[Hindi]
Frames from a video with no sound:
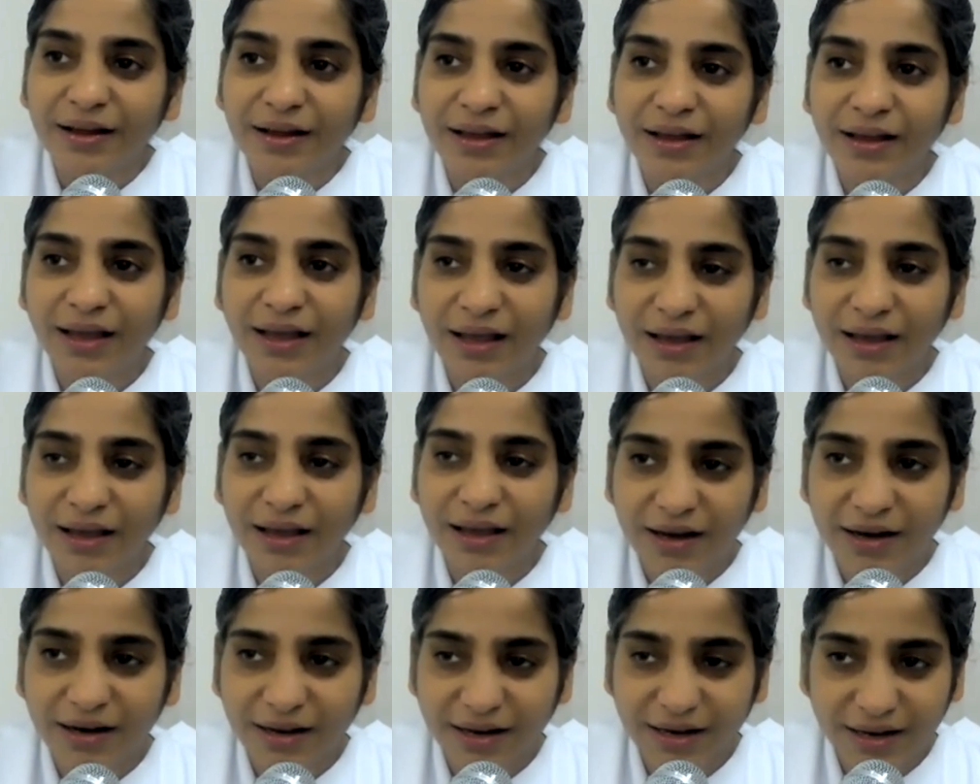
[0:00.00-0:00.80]
एक एक
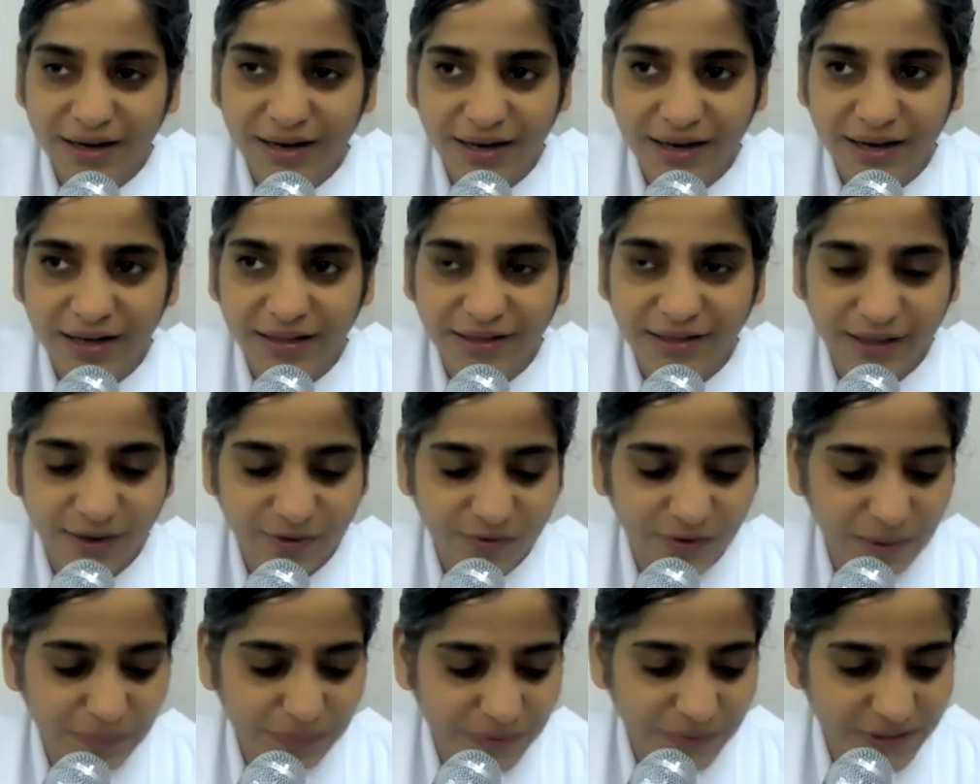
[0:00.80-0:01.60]
करके निकलते
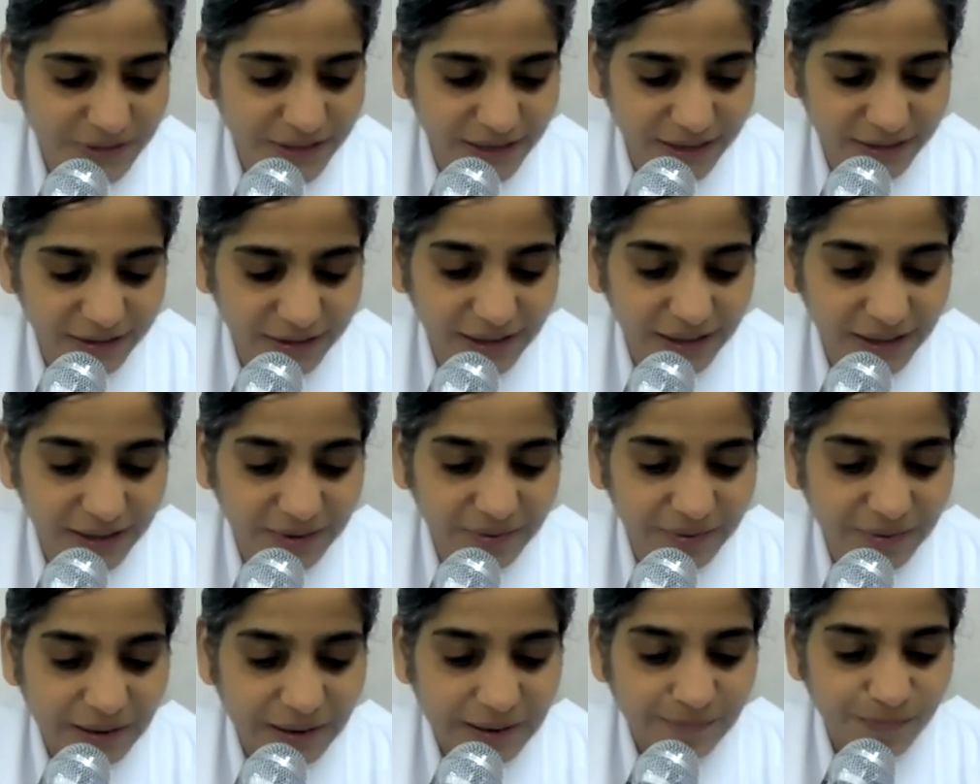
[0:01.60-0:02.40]
वापस आता
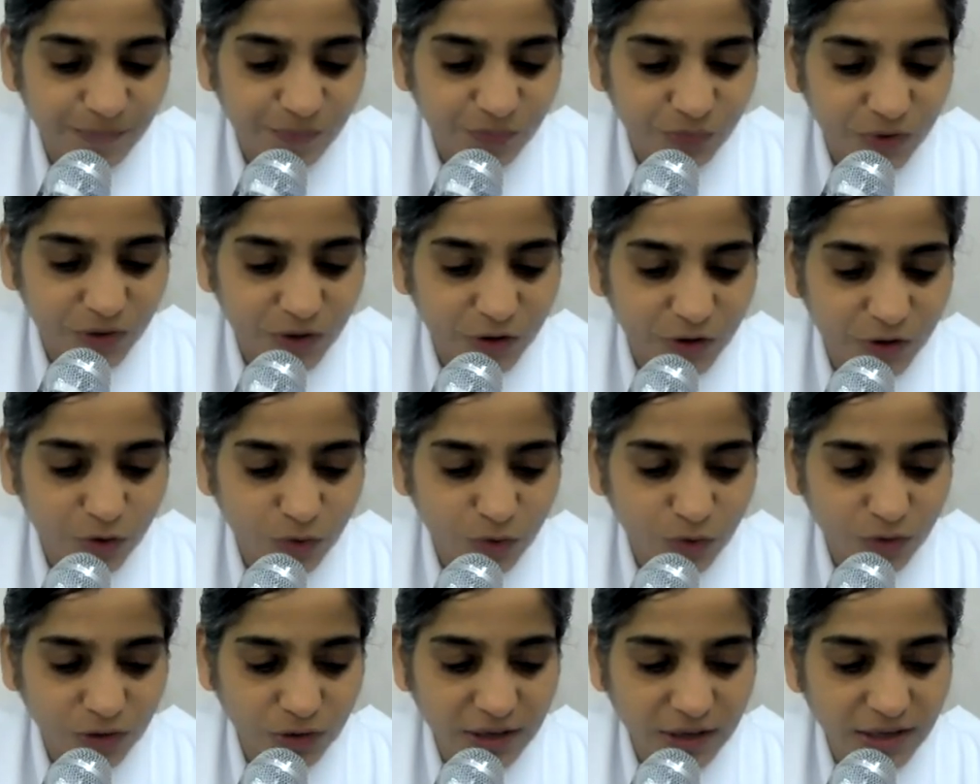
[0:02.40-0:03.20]
है
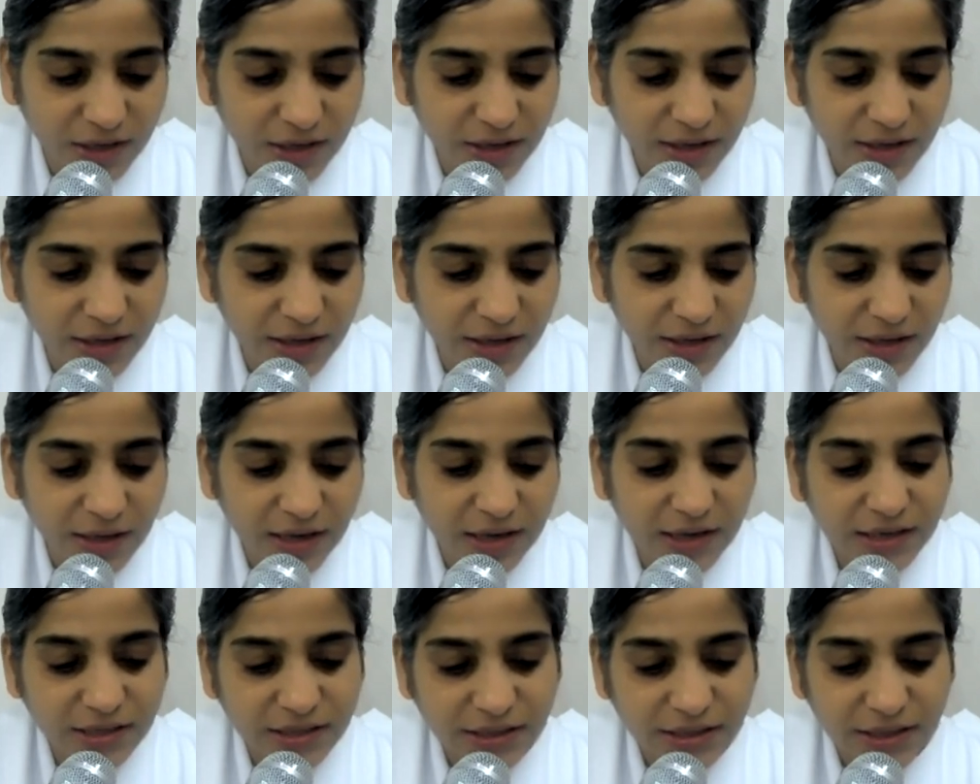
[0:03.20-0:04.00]
क्योंकि
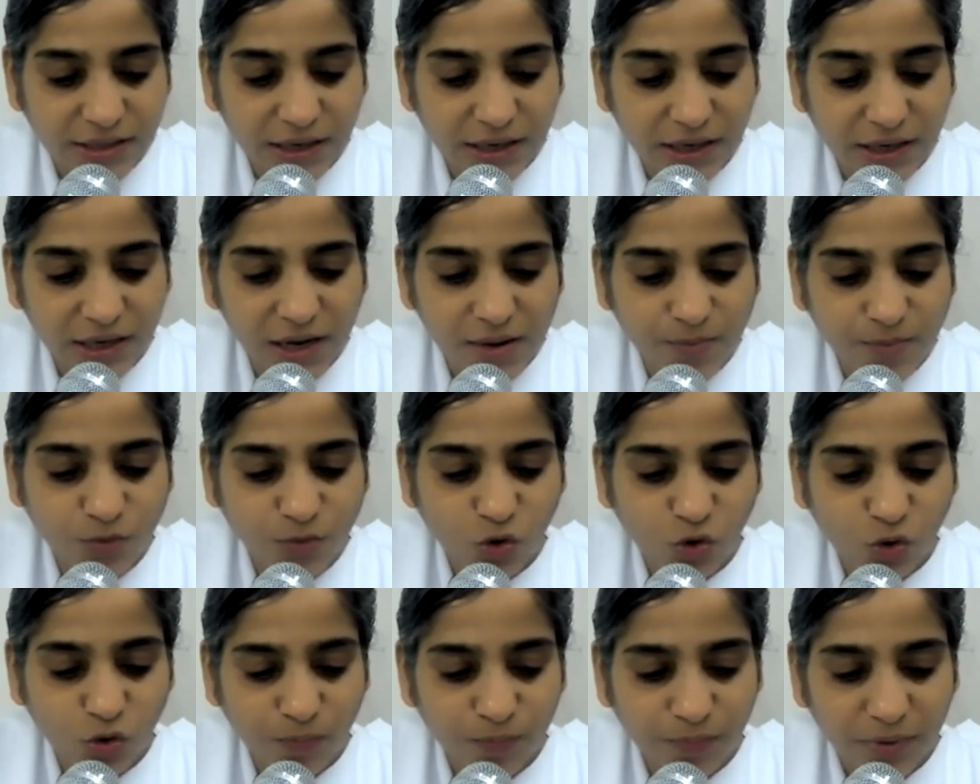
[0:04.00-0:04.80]
संगम
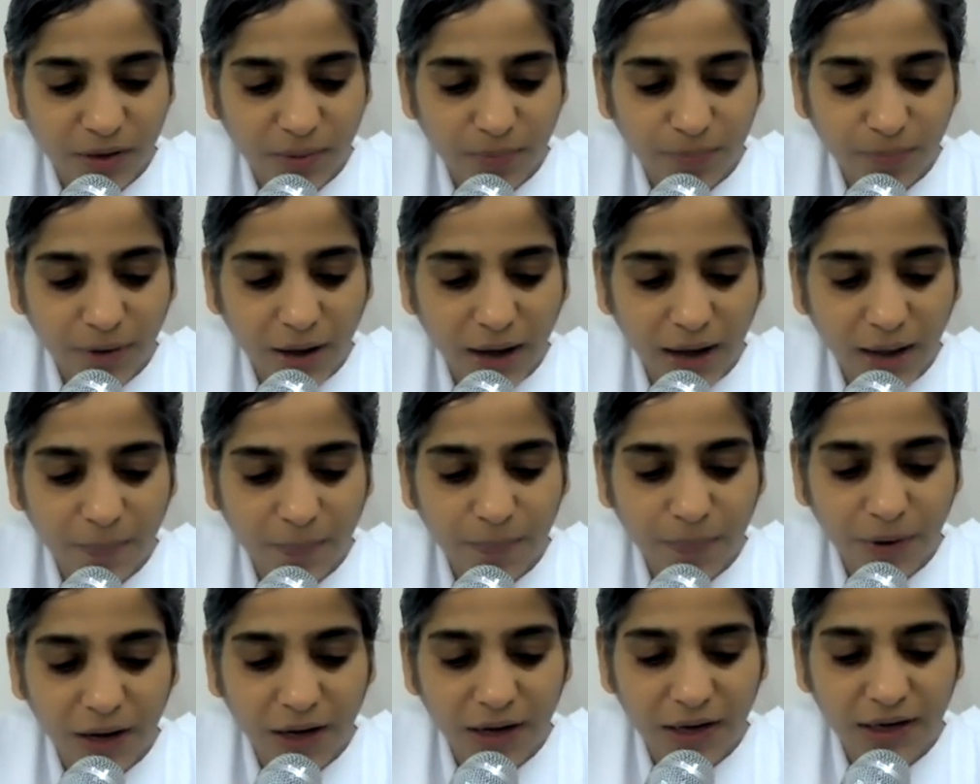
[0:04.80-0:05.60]
युग पर
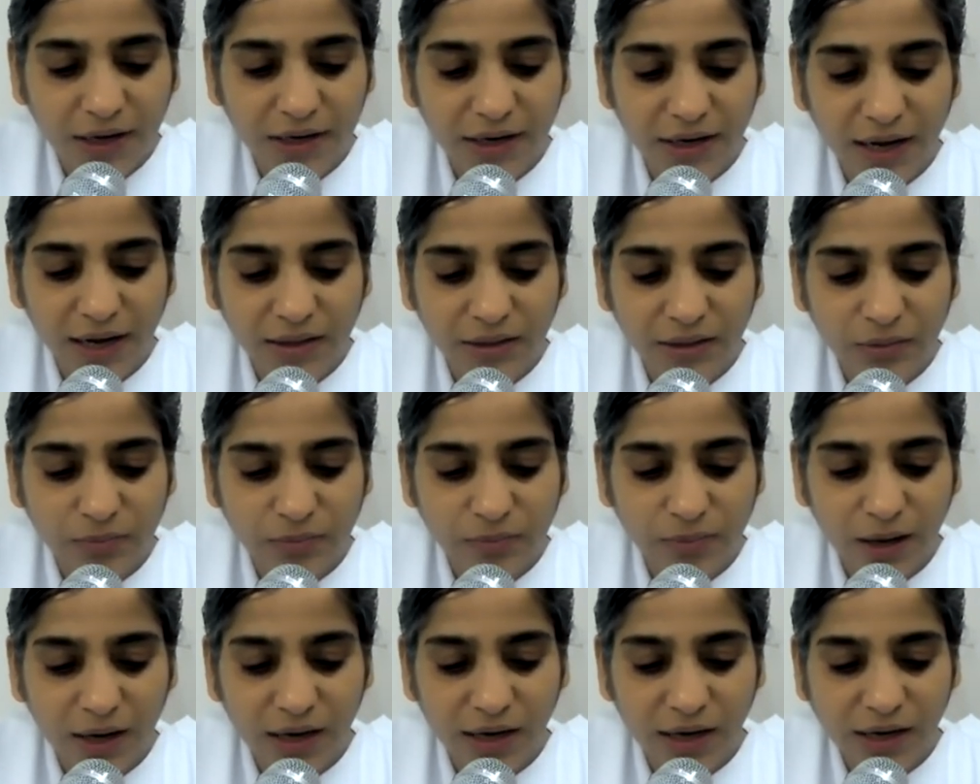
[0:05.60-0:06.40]
बाप आकर
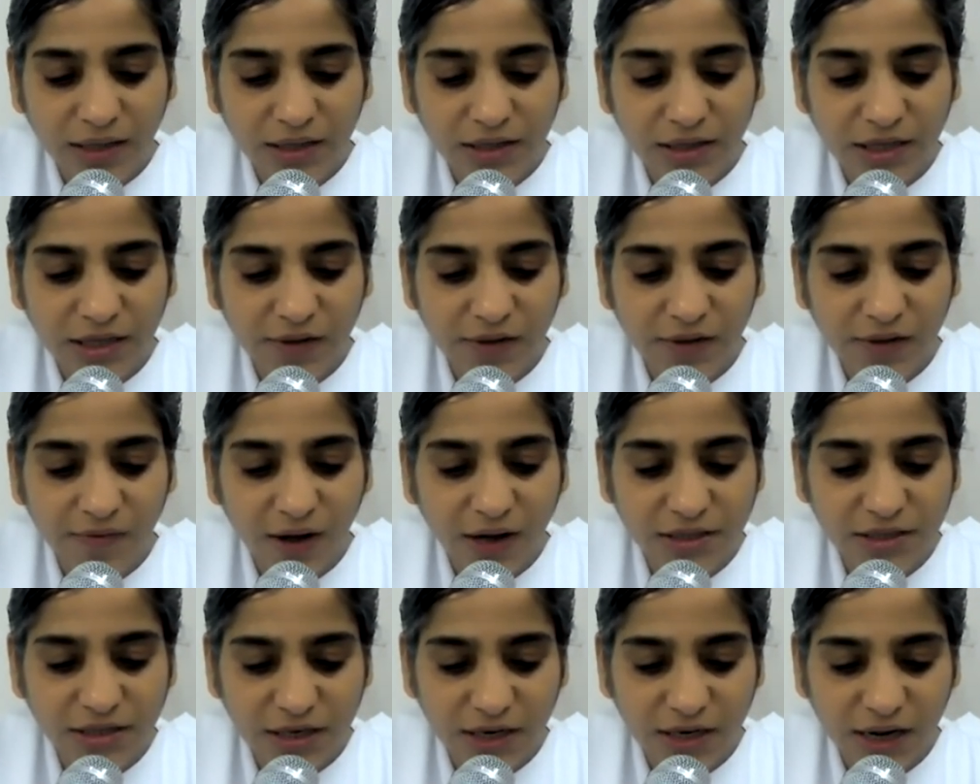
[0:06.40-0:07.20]
आत्मा का
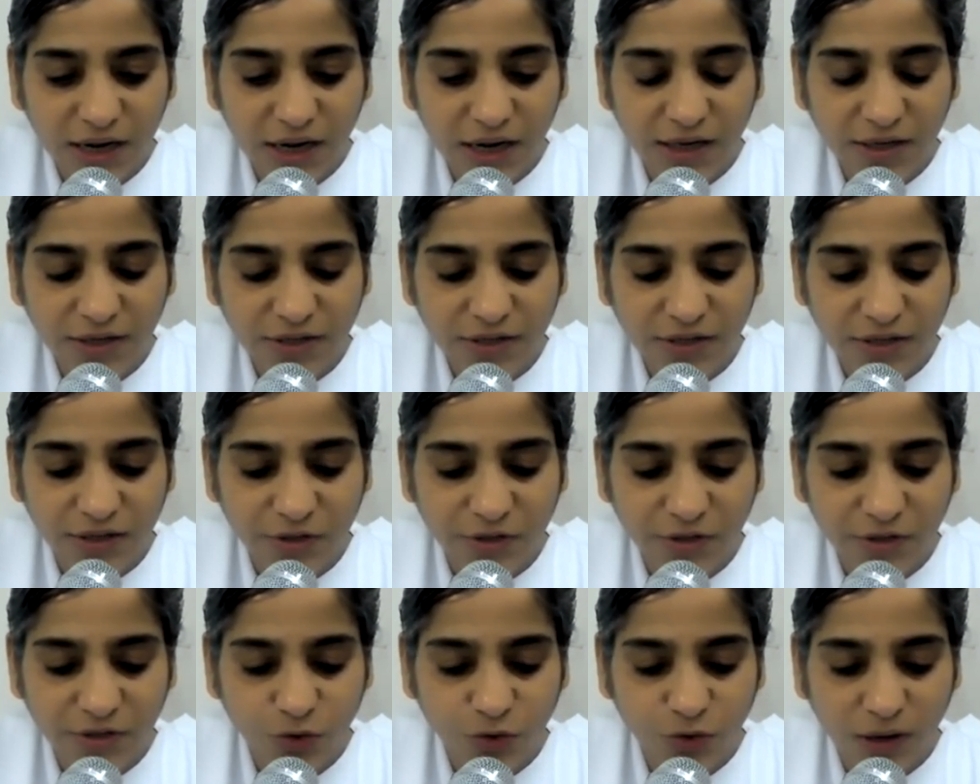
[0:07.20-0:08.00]
दीवा जगाए
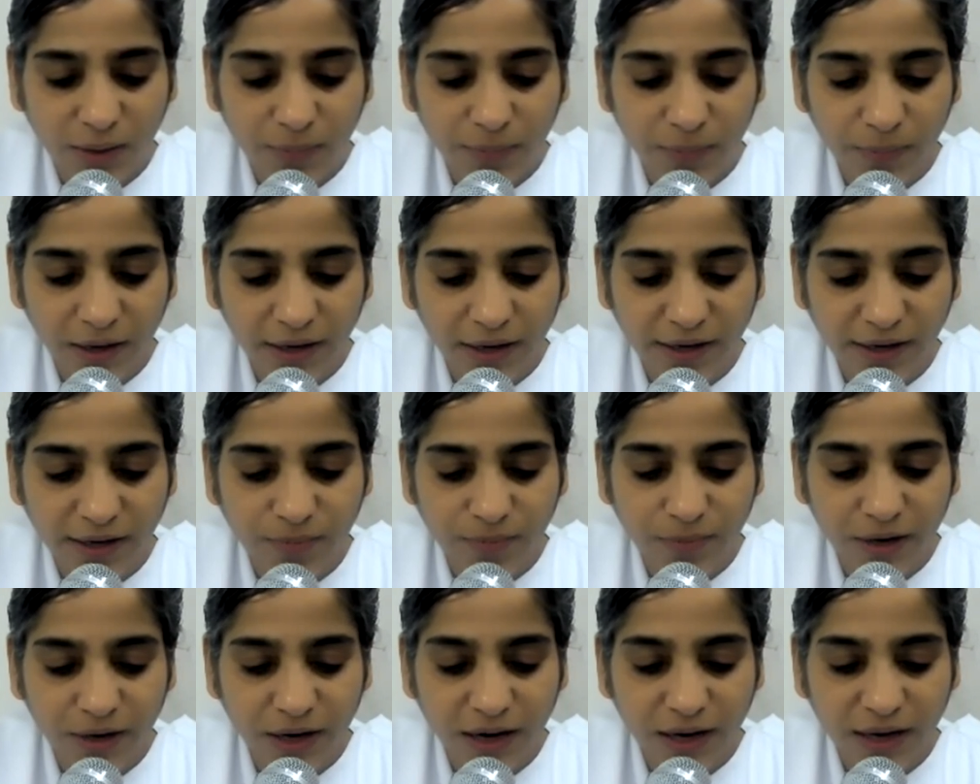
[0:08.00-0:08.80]
सत्युग का
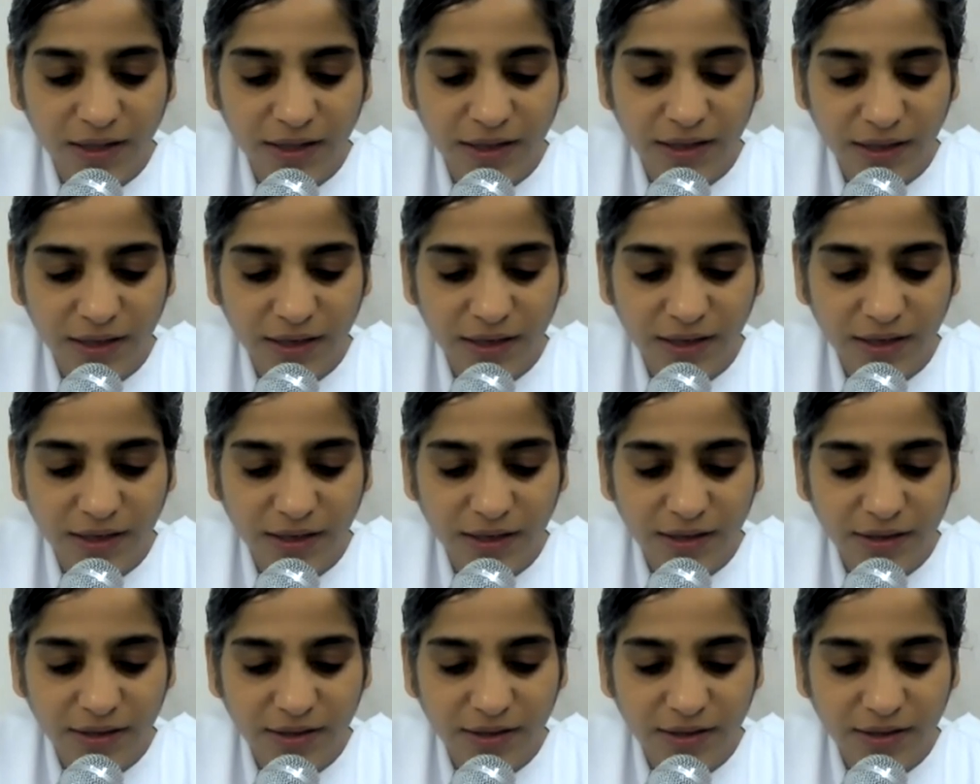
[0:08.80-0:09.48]
मालिक बनाते हैं